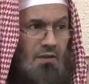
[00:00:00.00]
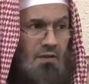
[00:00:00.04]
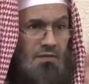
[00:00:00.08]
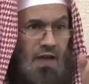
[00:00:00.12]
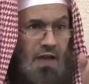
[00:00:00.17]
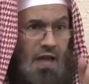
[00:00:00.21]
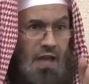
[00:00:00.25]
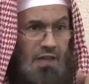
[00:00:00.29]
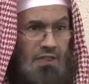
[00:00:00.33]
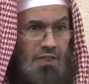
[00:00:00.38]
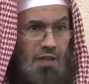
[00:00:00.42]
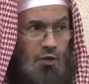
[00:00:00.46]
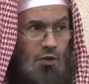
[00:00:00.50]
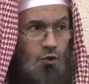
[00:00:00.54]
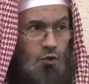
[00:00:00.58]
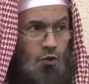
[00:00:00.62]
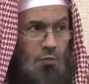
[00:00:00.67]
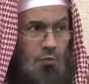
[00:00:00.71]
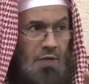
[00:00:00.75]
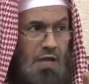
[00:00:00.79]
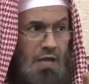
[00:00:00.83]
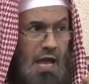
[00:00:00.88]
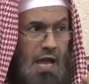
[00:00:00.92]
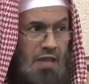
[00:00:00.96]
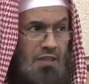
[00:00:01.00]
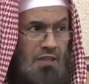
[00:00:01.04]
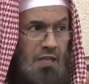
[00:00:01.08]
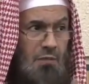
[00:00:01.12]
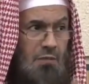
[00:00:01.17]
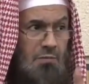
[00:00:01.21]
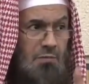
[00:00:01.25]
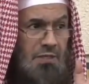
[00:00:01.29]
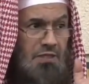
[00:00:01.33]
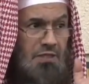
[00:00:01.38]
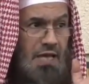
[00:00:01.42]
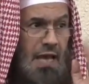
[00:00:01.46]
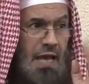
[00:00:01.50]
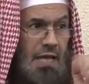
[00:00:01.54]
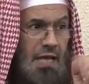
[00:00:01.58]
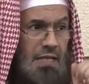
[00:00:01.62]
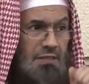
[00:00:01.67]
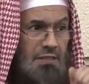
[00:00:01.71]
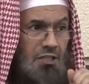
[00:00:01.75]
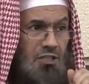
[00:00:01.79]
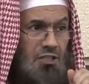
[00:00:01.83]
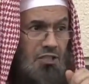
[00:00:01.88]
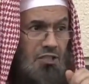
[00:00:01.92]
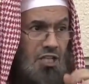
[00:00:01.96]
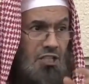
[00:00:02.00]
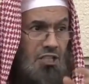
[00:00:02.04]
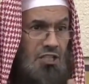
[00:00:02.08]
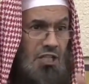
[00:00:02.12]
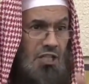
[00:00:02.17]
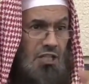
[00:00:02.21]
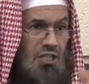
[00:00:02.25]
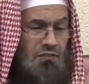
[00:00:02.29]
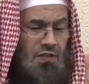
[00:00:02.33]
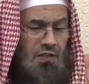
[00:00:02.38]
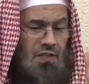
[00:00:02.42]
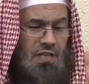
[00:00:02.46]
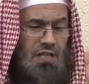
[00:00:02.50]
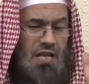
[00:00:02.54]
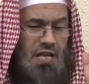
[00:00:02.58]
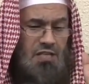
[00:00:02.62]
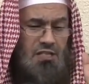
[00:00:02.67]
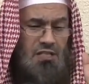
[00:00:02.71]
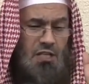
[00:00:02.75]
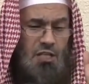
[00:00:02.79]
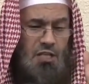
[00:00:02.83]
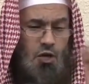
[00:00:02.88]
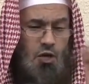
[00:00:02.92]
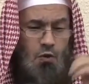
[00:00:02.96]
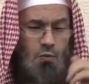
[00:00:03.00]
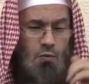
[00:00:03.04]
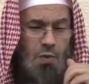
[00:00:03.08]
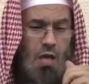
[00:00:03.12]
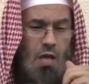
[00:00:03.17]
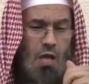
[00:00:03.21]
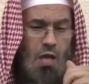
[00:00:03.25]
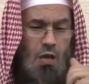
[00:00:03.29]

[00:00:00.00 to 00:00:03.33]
فاحذروا من هذه البدعه التي انتشرت في الناس اليوم